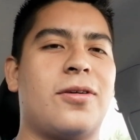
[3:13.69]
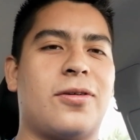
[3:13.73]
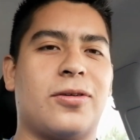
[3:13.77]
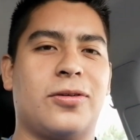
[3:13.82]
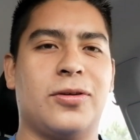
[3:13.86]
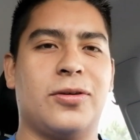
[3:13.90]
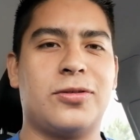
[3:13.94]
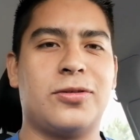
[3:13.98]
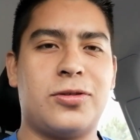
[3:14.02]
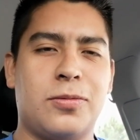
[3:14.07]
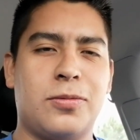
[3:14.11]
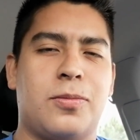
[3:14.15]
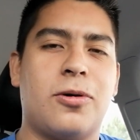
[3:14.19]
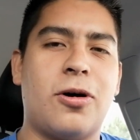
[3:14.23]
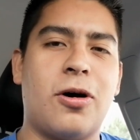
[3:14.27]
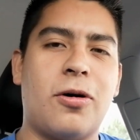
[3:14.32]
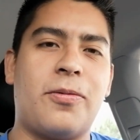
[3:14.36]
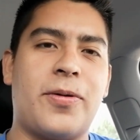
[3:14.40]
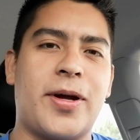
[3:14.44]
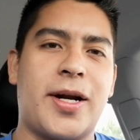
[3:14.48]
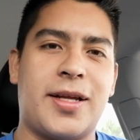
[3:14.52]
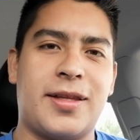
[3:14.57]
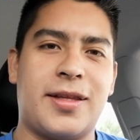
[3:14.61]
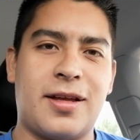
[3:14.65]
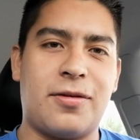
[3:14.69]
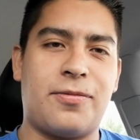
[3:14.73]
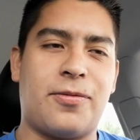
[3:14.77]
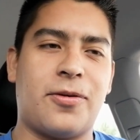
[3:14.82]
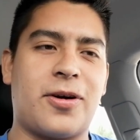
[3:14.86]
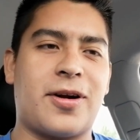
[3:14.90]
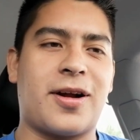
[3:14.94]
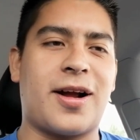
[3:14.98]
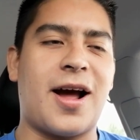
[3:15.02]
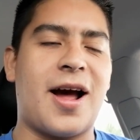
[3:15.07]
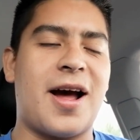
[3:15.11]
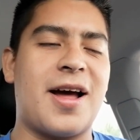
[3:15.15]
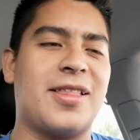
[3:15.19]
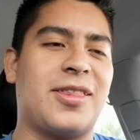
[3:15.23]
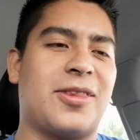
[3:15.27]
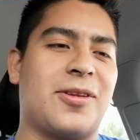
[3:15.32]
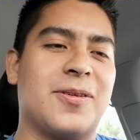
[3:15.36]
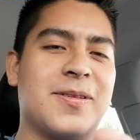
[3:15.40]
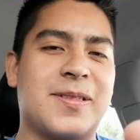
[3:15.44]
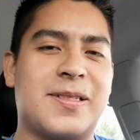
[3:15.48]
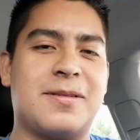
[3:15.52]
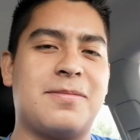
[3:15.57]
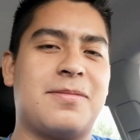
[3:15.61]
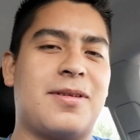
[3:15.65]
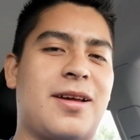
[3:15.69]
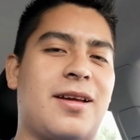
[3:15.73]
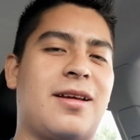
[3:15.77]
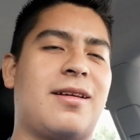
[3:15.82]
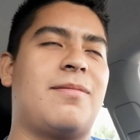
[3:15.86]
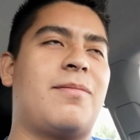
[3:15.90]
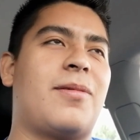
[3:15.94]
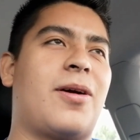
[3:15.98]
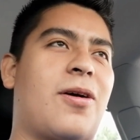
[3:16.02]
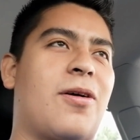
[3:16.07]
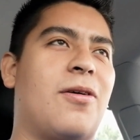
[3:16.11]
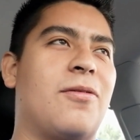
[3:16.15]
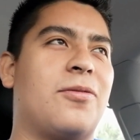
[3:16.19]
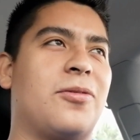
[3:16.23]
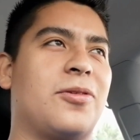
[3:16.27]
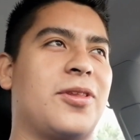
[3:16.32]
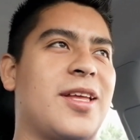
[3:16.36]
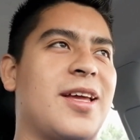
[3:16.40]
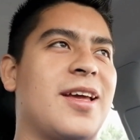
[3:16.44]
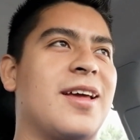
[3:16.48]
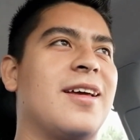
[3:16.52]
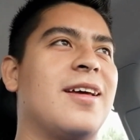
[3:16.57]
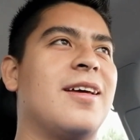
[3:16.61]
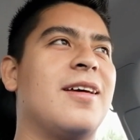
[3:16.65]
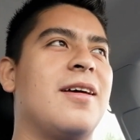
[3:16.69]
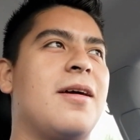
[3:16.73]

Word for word: con un subwoofer en el 4K, entonces me, me confundí.